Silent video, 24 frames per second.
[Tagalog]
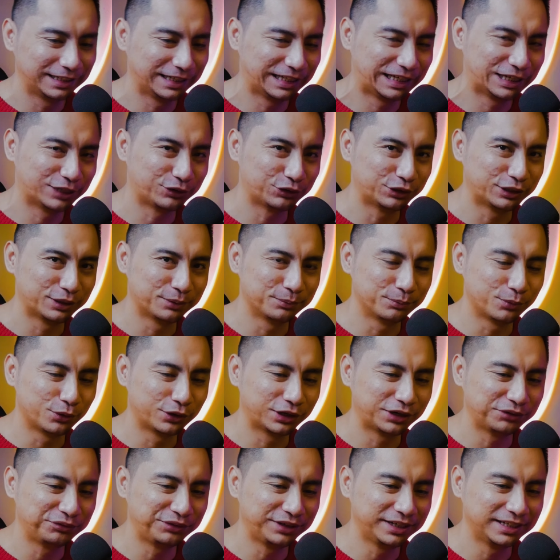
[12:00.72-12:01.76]
Nilagyan ko ng
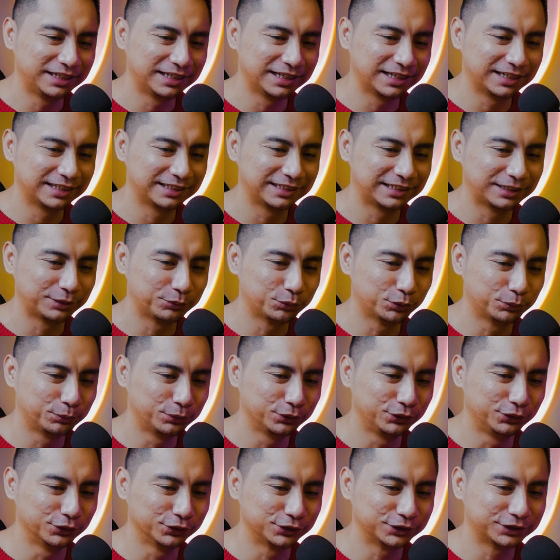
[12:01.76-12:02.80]
Bong Revilla,
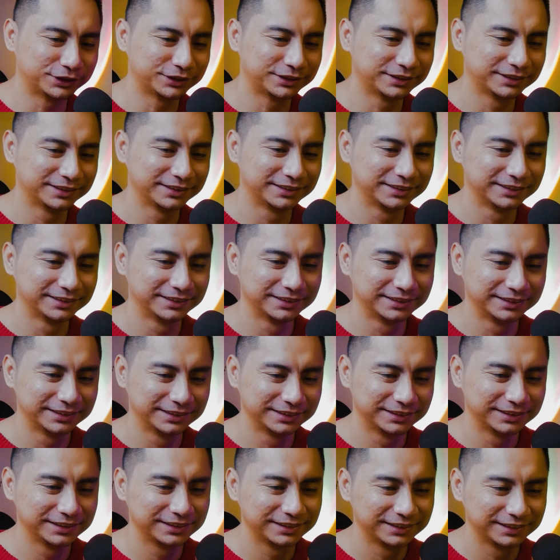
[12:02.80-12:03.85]
nagbubudots
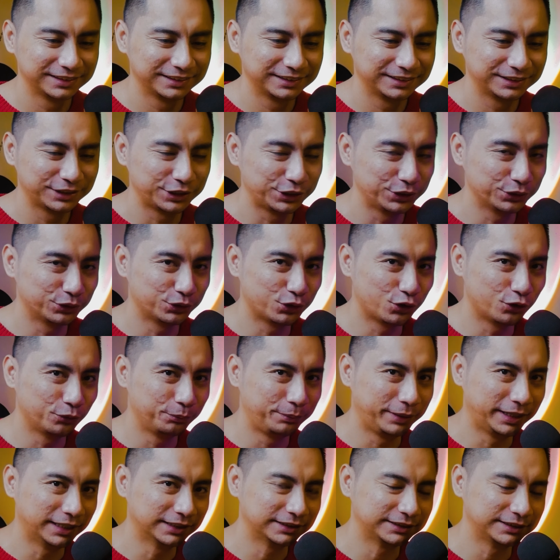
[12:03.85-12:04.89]
yung
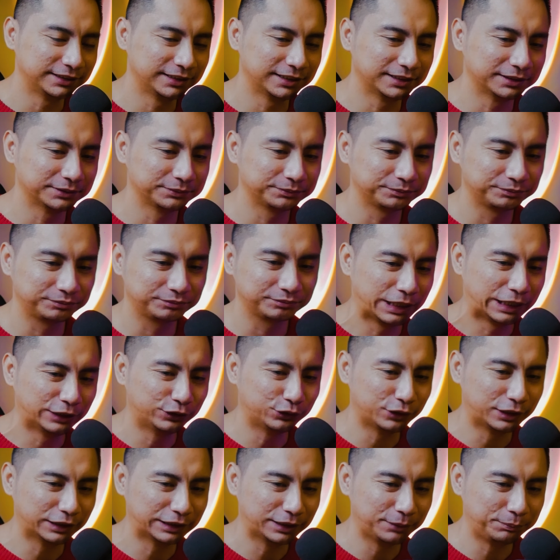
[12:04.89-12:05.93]
OBS niya.
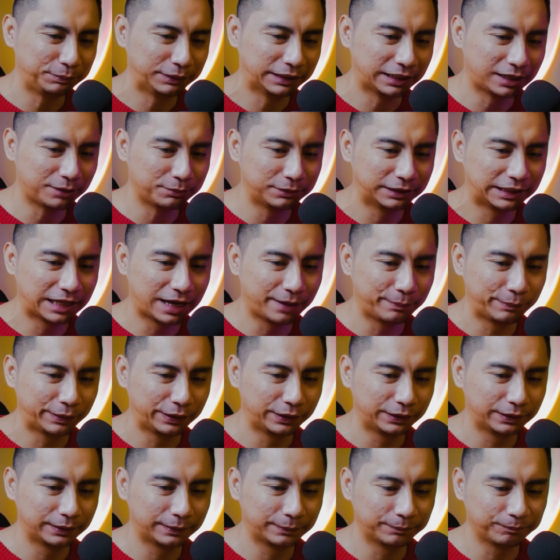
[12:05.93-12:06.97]
Ito ata yung
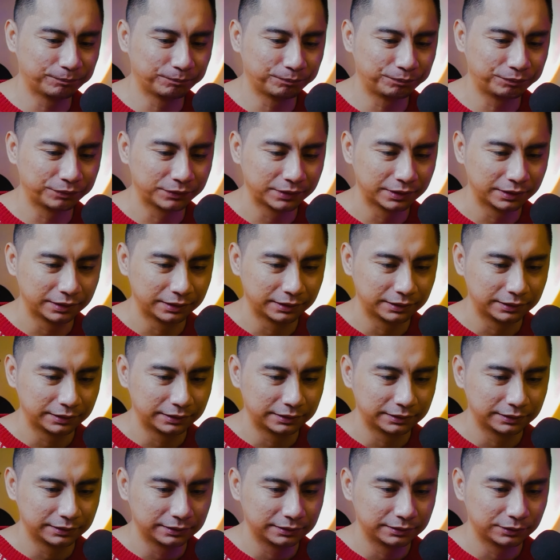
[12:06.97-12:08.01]
pinakamadaming
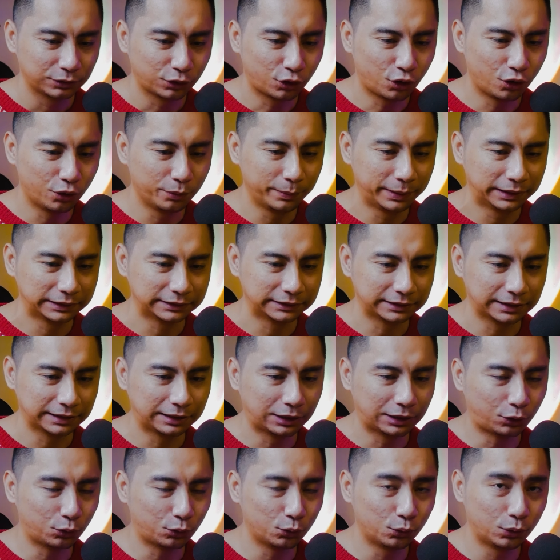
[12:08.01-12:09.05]
comments
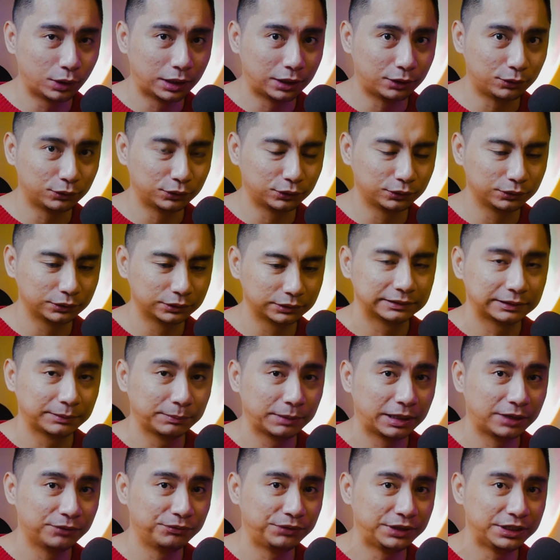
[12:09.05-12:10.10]
na nakuha ko sa
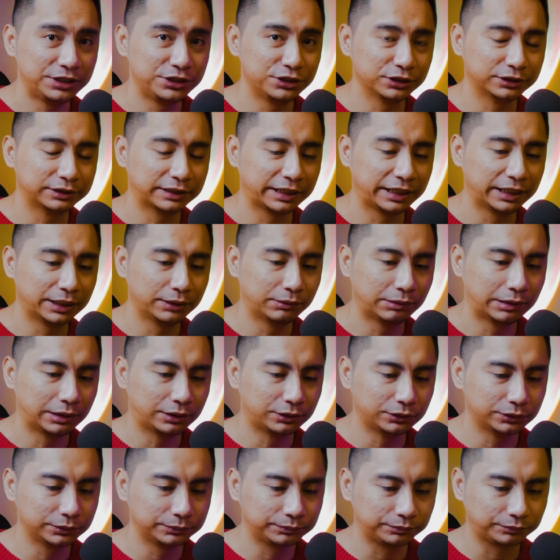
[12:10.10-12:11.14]
mga videos na ginawa
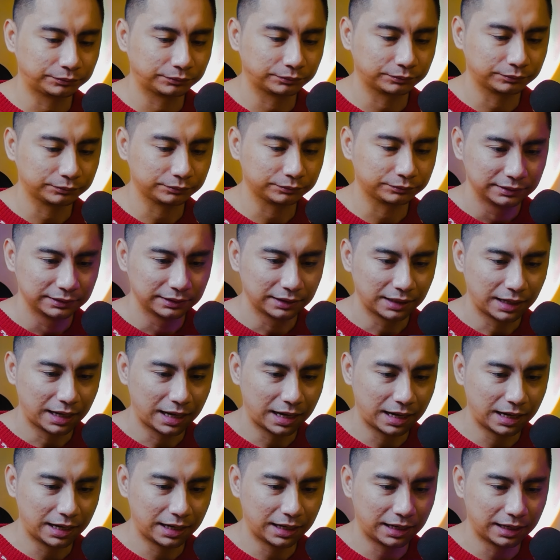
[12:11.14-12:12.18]
ko.
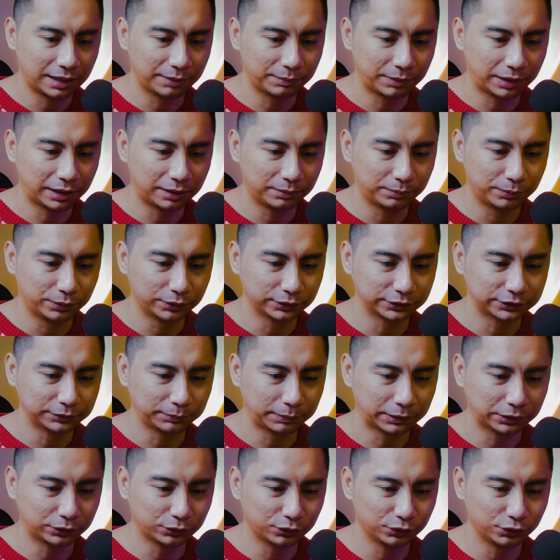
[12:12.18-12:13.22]
Haha mga boss,
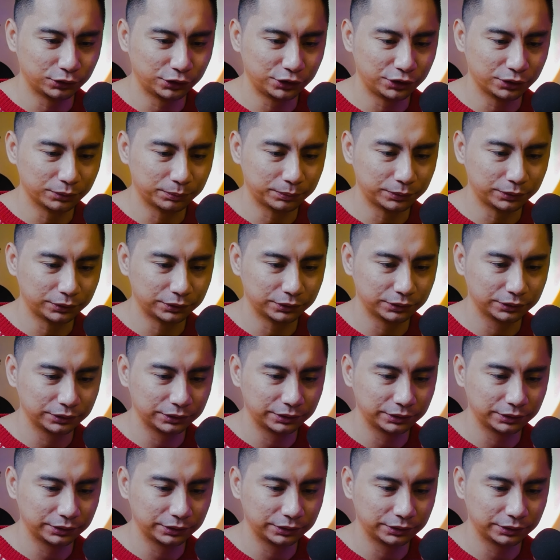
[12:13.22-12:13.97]
patuloy nyo po.